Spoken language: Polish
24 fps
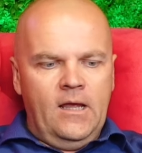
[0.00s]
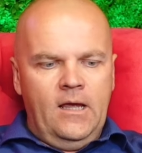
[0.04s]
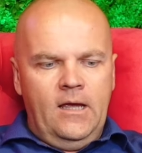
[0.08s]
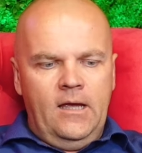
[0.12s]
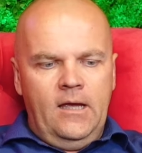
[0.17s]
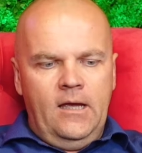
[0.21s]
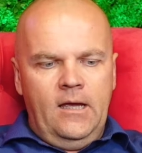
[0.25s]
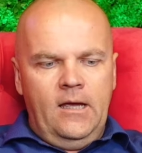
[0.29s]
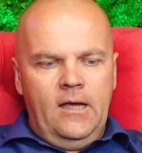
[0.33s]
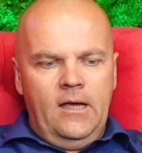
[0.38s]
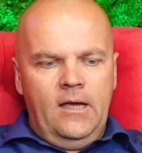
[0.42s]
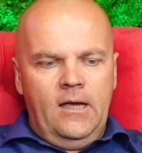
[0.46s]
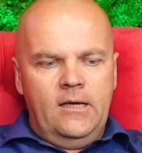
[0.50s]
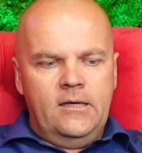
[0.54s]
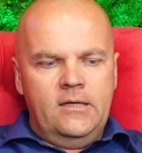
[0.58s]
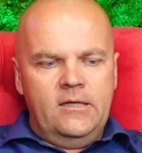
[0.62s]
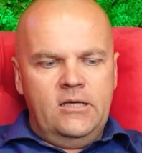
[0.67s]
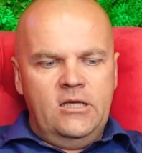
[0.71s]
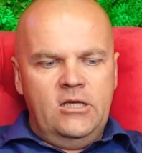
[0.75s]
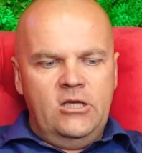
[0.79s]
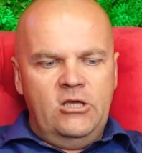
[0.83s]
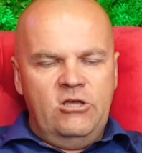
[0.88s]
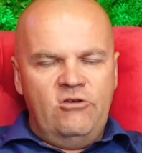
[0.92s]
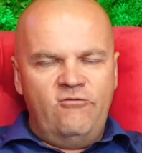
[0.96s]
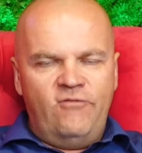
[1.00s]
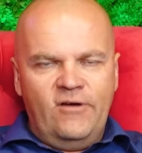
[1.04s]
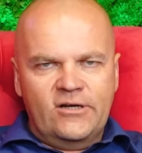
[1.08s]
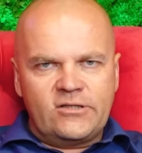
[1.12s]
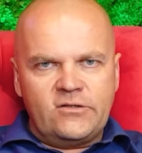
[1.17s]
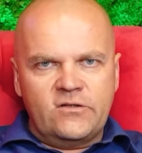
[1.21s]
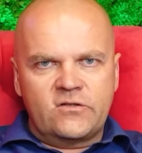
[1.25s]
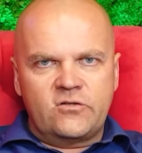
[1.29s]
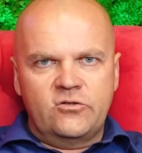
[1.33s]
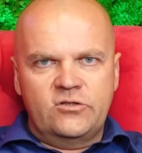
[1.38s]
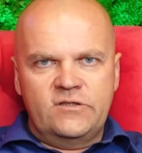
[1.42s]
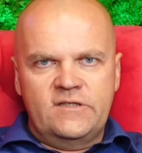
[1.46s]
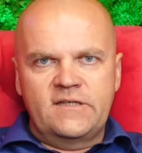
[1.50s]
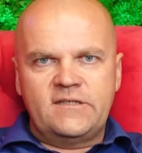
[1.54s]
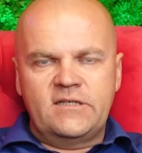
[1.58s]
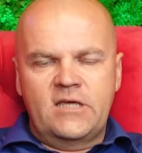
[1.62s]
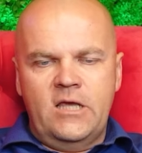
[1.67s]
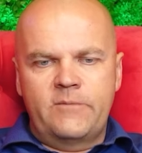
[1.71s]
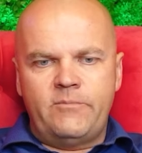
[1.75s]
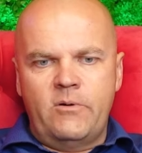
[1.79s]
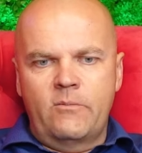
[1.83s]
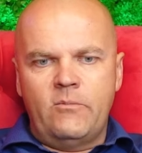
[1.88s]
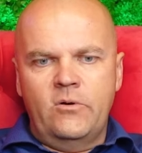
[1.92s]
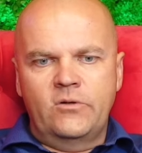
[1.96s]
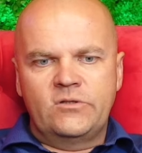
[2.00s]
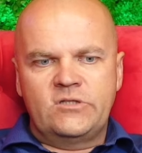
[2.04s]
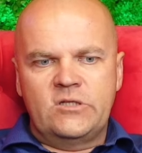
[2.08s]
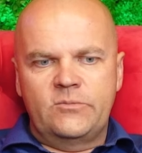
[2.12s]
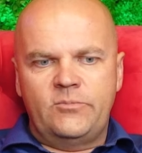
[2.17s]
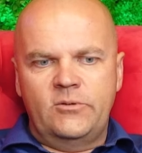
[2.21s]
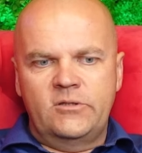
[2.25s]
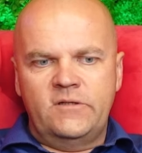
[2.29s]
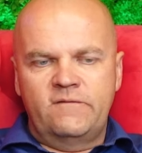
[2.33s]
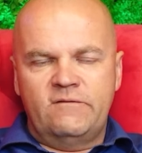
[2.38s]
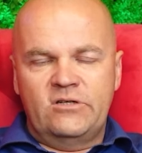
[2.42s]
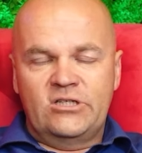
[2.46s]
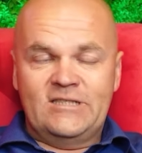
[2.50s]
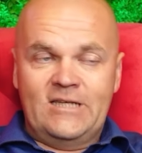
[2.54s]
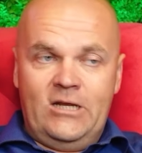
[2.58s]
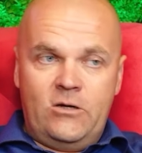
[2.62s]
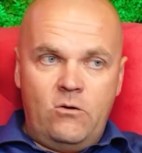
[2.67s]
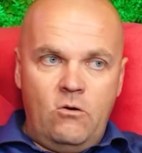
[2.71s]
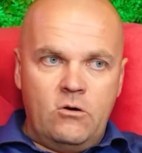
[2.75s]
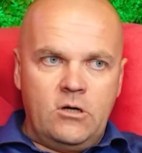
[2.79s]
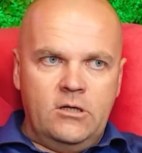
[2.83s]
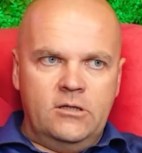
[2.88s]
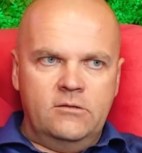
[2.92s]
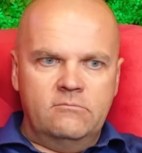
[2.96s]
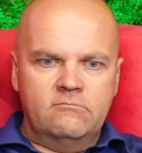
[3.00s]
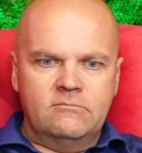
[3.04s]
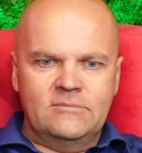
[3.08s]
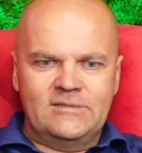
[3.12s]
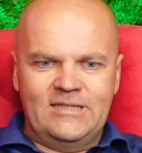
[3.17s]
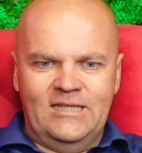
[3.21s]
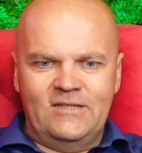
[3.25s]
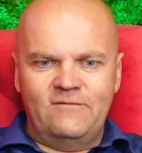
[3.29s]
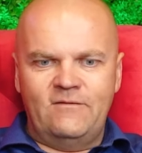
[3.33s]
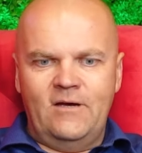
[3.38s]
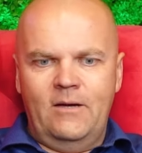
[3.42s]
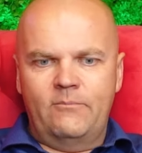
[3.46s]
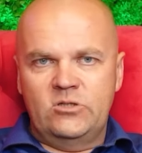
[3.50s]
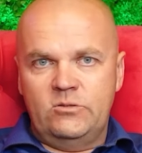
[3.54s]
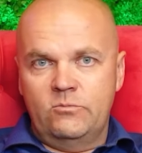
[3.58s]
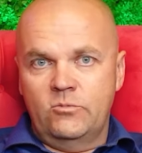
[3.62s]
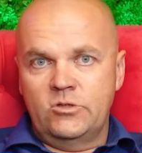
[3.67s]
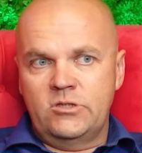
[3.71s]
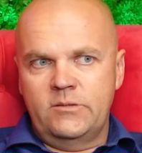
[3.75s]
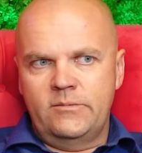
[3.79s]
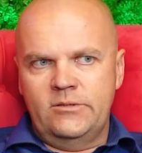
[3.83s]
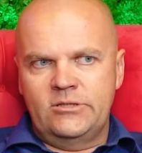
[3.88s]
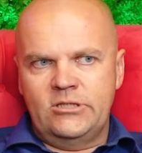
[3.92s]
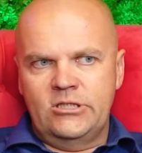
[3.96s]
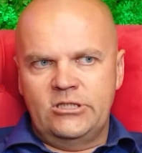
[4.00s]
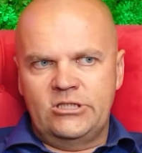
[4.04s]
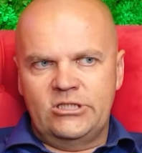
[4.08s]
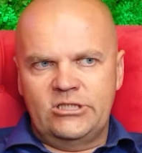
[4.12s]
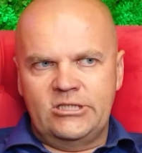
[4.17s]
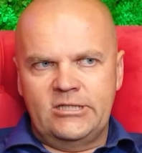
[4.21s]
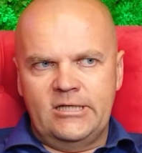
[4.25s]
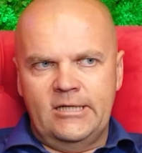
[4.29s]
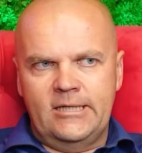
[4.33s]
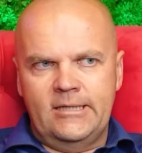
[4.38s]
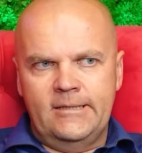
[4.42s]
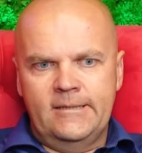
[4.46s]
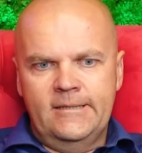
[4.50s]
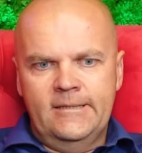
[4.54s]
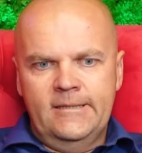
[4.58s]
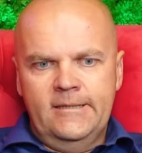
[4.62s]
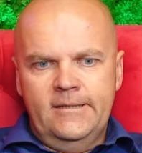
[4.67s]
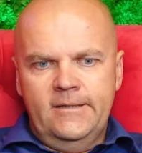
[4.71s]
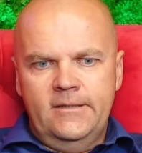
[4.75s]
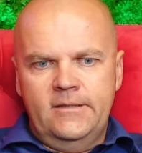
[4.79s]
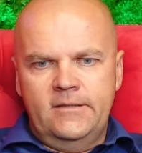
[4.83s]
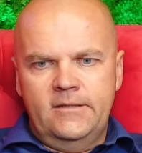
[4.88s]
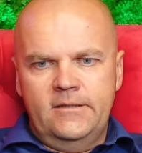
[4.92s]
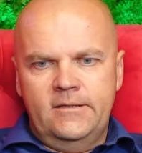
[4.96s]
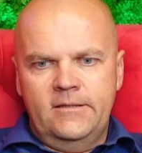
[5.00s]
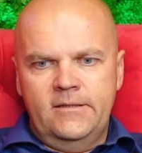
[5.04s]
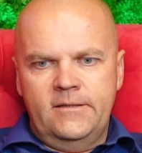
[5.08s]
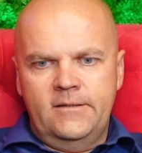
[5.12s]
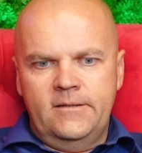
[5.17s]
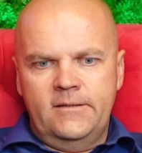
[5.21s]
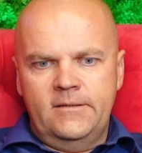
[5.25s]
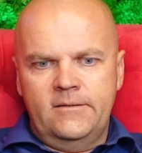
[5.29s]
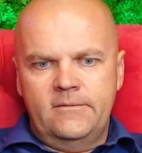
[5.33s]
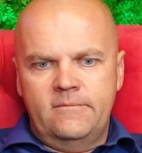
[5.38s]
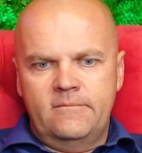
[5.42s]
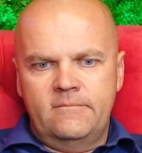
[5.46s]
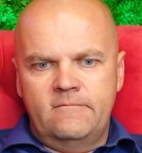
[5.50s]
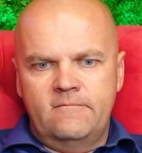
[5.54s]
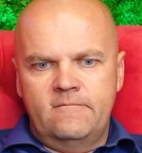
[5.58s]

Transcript: E, I warto skorzystać z takiej pomocy, ponieważ za rok, za dwa być może będziesz się e,